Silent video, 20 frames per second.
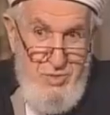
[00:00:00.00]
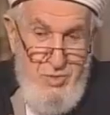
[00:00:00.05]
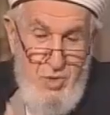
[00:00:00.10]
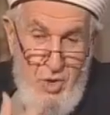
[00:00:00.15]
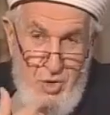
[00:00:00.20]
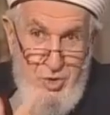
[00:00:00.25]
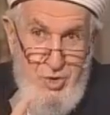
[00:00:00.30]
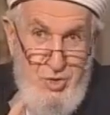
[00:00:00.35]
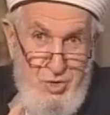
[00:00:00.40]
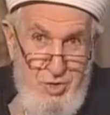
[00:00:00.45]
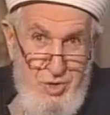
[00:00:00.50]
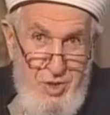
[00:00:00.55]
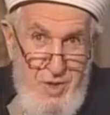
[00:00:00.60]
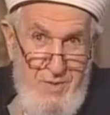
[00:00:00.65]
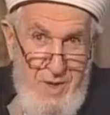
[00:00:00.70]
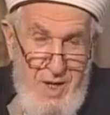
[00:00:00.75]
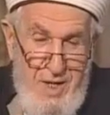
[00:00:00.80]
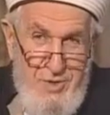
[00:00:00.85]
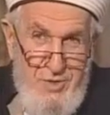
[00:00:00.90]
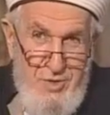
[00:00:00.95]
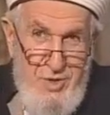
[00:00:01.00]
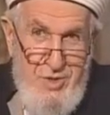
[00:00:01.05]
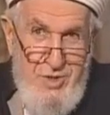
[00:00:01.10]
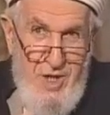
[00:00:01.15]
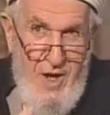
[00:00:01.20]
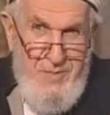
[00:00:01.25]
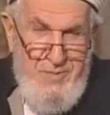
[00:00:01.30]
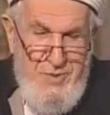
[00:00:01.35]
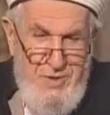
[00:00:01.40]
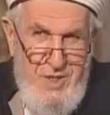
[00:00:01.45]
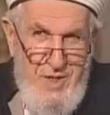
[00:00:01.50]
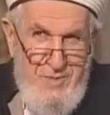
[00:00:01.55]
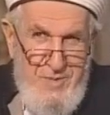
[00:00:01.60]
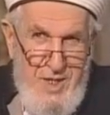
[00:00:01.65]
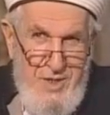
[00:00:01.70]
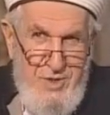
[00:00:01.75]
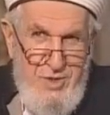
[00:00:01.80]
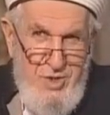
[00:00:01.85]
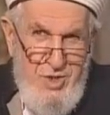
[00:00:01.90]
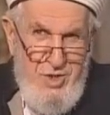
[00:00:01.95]
konuştuğuna bakıyor, yaptığına
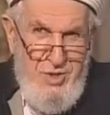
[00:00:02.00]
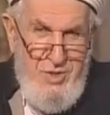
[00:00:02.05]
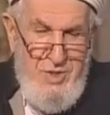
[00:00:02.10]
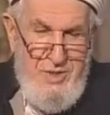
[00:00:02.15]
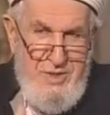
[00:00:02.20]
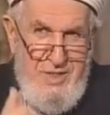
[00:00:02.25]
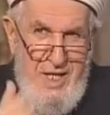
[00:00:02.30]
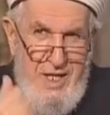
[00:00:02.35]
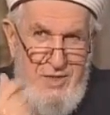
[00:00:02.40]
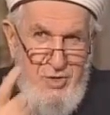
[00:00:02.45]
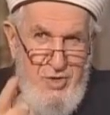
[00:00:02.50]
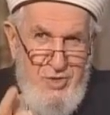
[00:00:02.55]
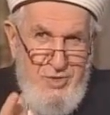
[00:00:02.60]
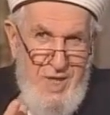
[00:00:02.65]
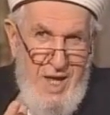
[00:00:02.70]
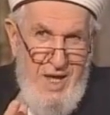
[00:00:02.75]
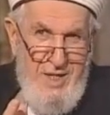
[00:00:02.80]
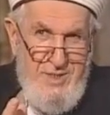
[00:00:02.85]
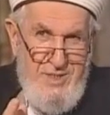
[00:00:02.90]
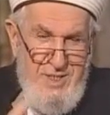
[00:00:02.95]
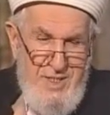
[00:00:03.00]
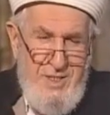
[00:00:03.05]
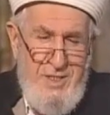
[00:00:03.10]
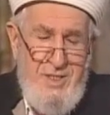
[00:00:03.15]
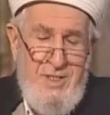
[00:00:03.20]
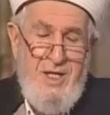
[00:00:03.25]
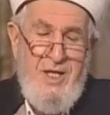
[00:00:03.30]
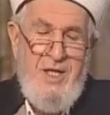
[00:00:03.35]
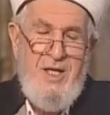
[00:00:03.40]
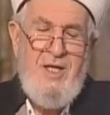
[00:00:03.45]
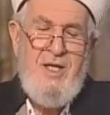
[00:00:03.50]
bakıyor. Sen öndersin.